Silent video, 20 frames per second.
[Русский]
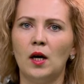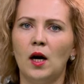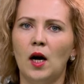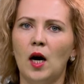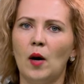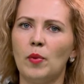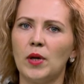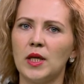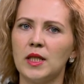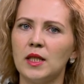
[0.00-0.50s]

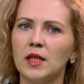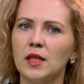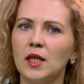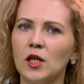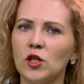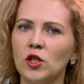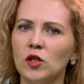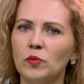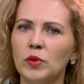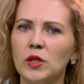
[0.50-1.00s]
Образцы
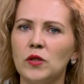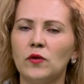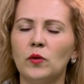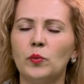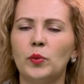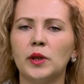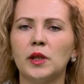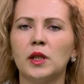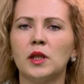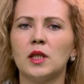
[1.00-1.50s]
должны быть
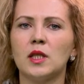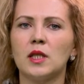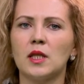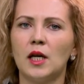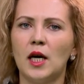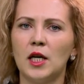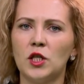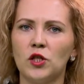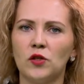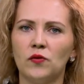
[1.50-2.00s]
выполнены из
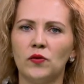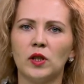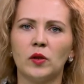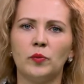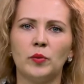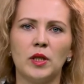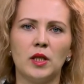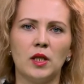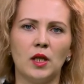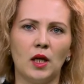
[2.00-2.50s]
качественных
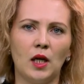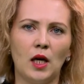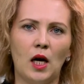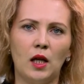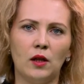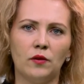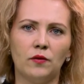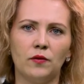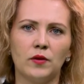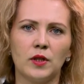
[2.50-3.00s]

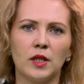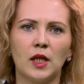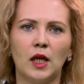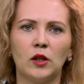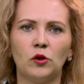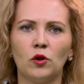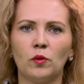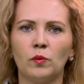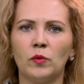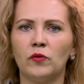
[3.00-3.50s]
материалов, с
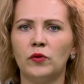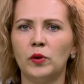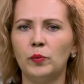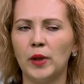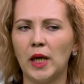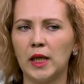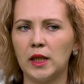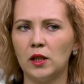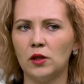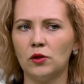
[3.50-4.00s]
которыми вы
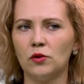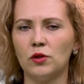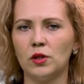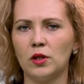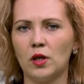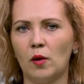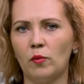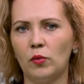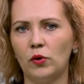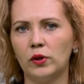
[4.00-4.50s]

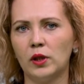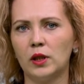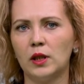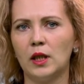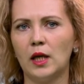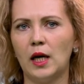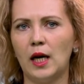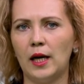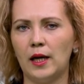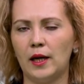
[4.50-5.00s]
планируете работать
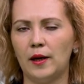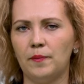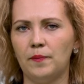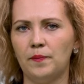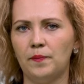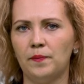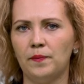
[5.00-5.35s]
далее.